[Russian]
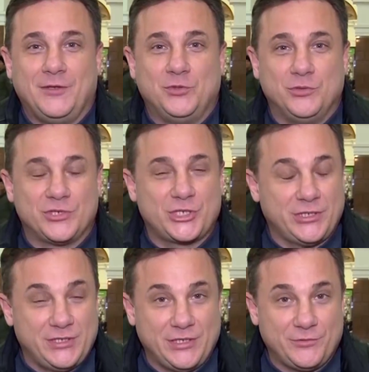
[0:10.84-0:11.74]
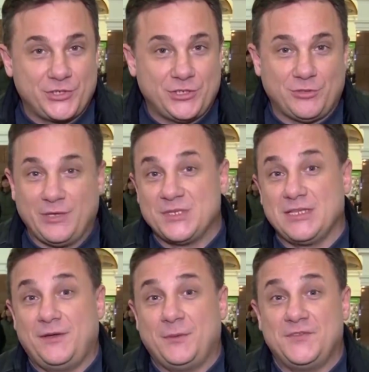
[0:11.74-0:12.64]
юноши и девушки, другими
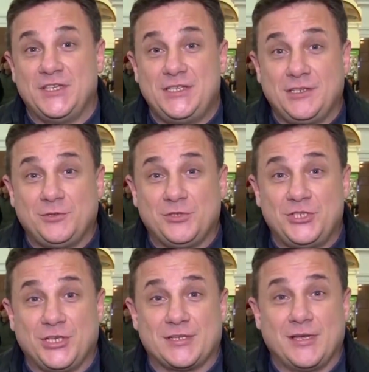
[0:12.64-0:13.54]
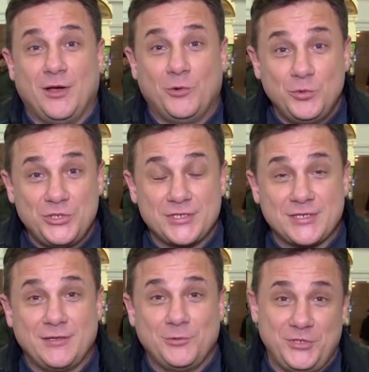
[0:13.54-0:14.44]
словами, все те, кто сейчас
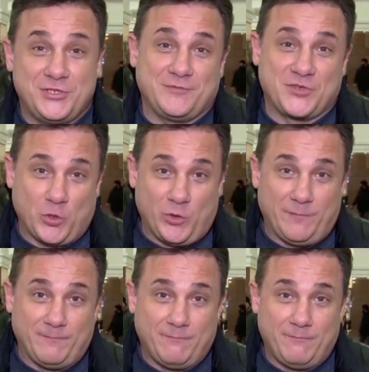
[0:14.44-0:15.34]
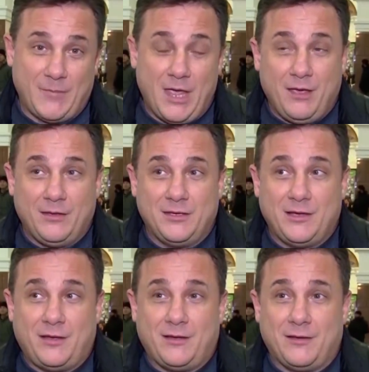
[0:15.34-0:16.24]
учится, учится в школе.
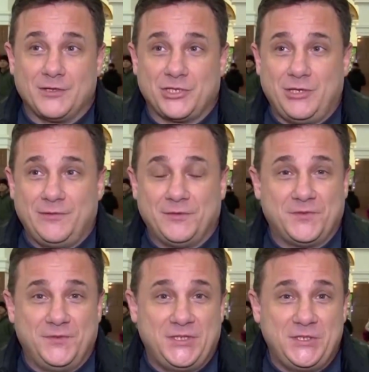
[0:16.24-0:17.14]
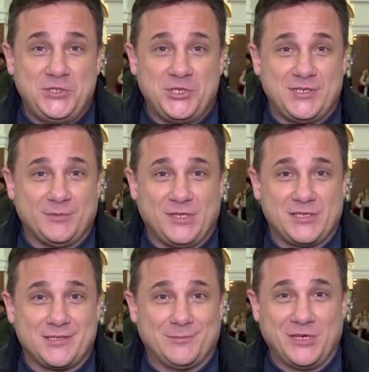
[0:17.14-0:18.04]
Я желаю вам в
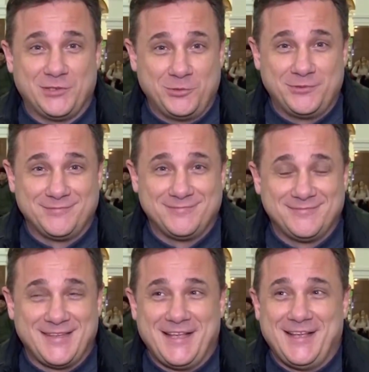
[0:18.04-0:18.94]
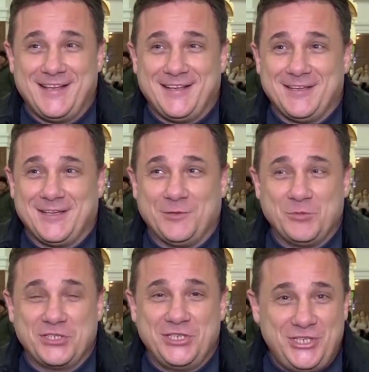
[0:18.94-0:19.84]
2017 году как
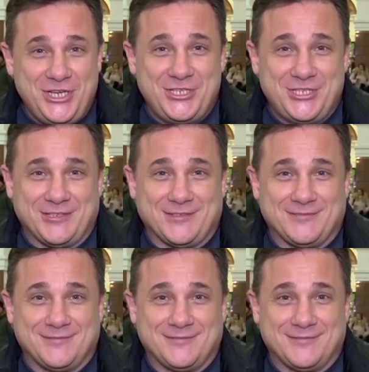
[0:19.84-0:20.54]
можно чаще